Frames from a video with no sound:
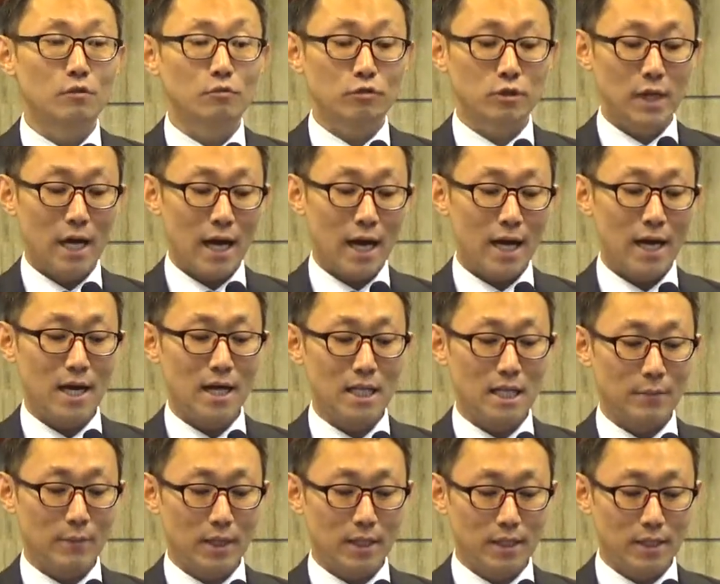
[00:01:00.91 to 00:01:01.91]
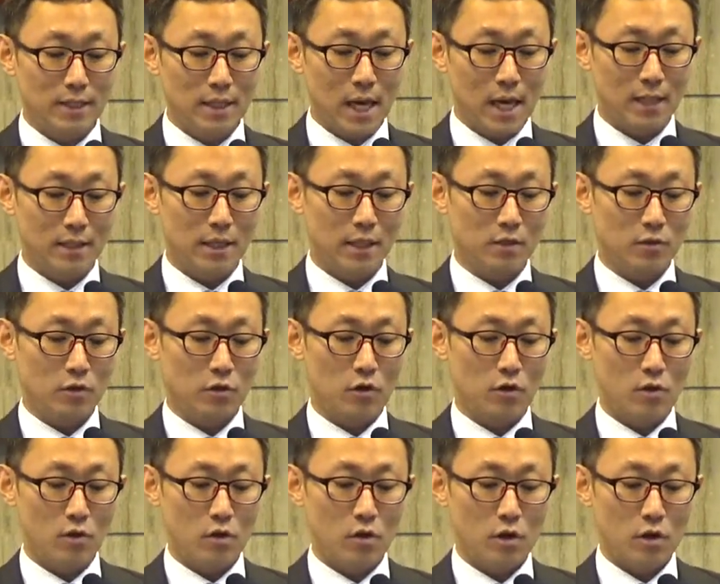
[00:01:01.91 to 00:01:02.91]
우리가 하나님의 뜻
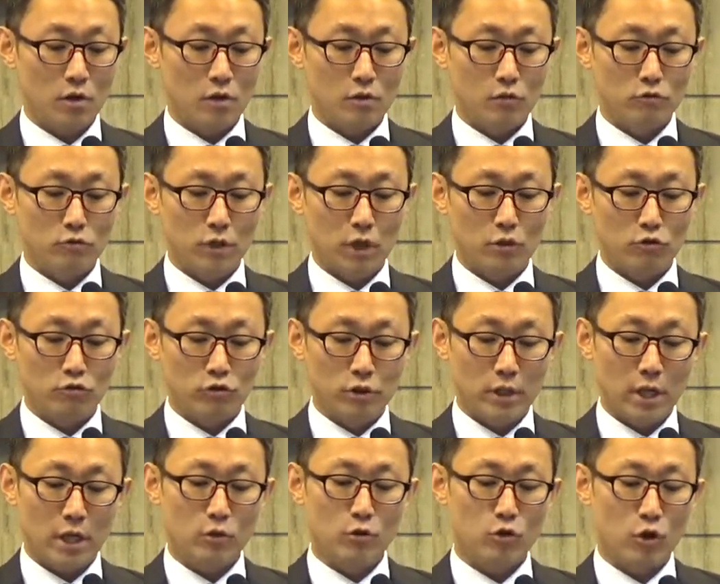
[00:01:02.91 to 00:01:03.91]
안에서 우리가 우리의